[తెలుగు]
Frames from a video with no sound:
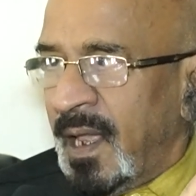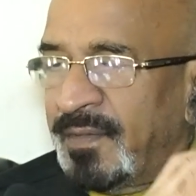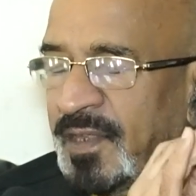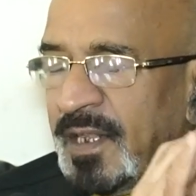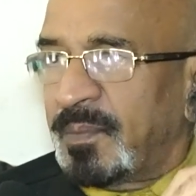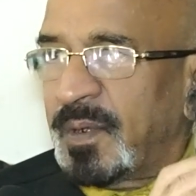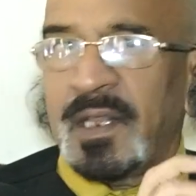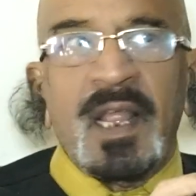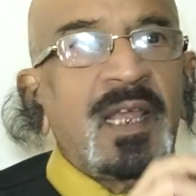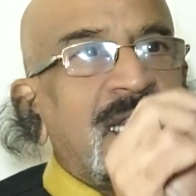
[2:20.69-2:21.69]
అంతే తప్పేది
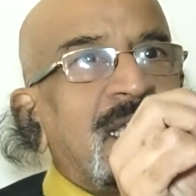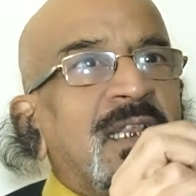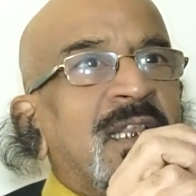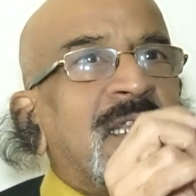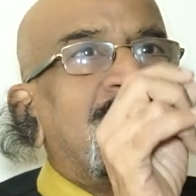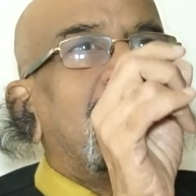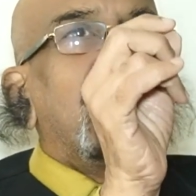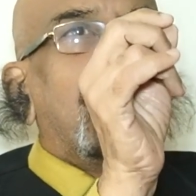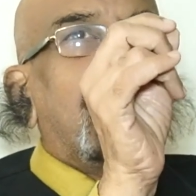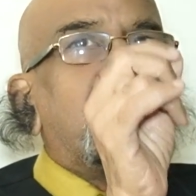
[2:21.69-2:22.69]
ఇరిగింది
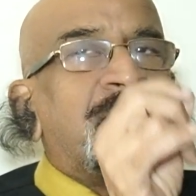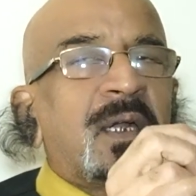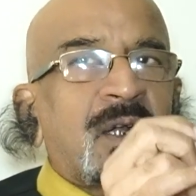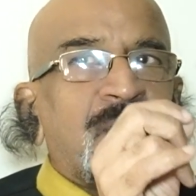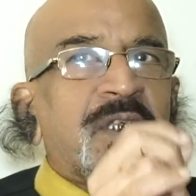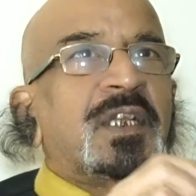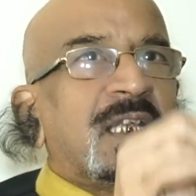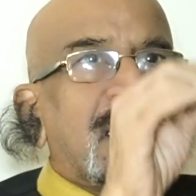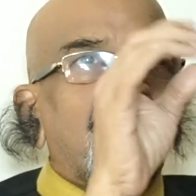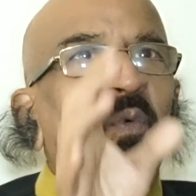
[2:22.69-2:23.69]
బీట్లు
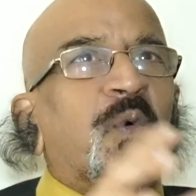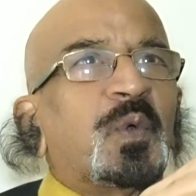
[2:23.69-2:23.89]
వచ్చినాయి ఓ